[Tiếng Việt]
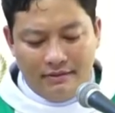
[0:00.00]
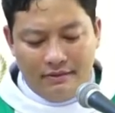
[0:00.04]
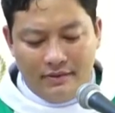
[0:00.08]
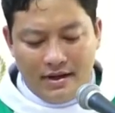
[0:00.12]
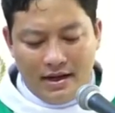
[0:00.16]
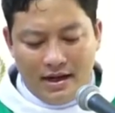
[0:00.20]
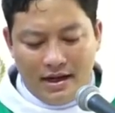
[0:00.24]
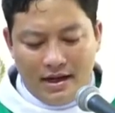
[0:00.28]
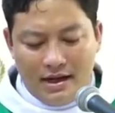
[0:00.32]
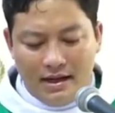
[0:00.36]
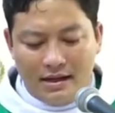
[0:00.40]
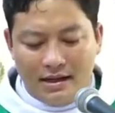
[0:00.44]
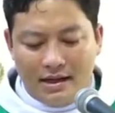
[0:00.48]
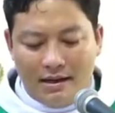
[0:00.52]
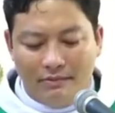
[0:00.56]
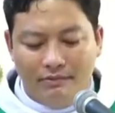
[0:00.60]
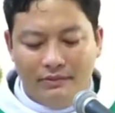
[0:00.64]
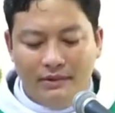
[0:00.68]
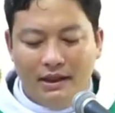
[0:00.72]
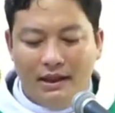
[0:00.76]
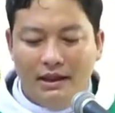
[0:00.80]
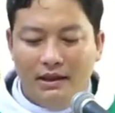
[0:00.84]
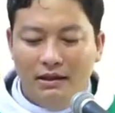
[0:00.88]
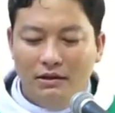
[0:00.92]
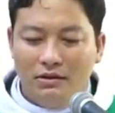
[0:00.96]
và
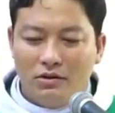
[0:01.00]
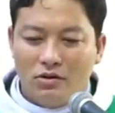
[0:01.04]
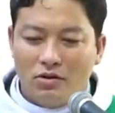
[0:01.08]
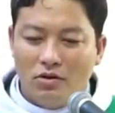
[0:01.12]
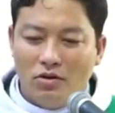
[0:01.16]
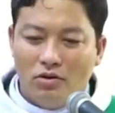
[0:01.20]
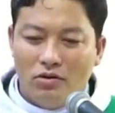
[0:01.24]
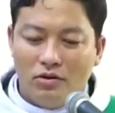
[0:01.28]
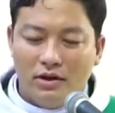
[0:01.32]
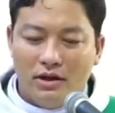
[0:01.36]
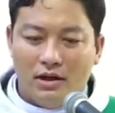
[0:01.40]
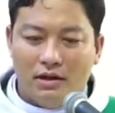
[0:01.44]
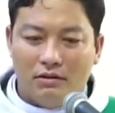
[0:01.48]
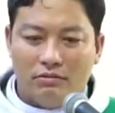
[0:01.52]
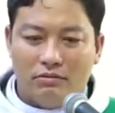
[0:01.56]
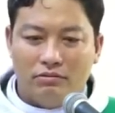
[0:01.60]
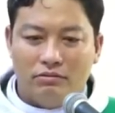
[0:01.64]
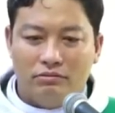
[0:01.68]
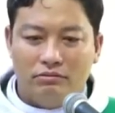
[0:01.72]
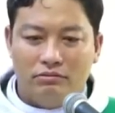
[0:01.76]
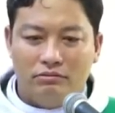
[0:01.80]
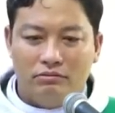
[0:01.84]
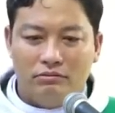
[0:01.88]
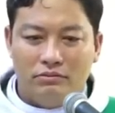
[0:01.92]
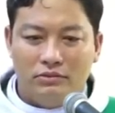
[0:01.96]
cảm thấy cô độc,
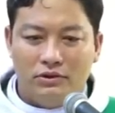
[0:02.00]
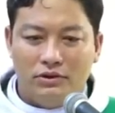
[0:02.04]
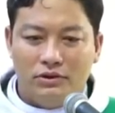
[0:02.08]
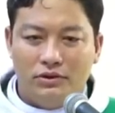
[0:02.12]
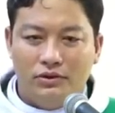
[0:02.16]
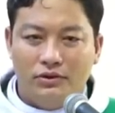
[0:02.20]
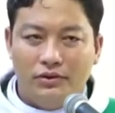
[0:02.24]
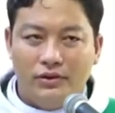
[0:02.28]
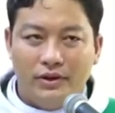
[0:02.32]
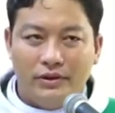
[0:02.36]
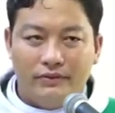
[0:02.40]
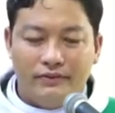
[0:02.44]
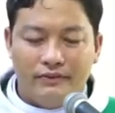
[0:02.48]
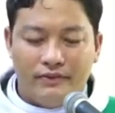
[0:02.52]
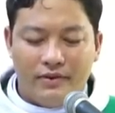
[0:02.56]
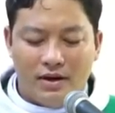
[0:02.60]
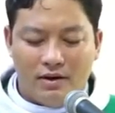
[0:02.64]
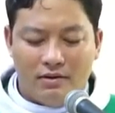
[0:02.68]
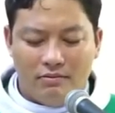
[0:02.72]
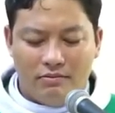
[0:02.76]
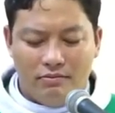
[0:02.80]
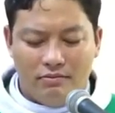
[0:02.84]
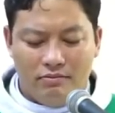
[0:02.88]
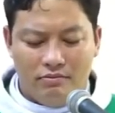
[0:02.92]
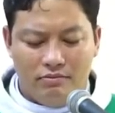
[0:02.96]
tuyệt
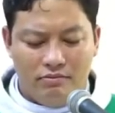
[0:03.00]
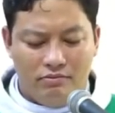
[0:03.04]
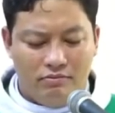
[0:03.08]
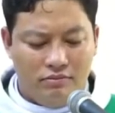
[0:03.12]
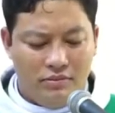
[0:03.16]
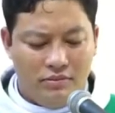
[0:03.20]
vọng,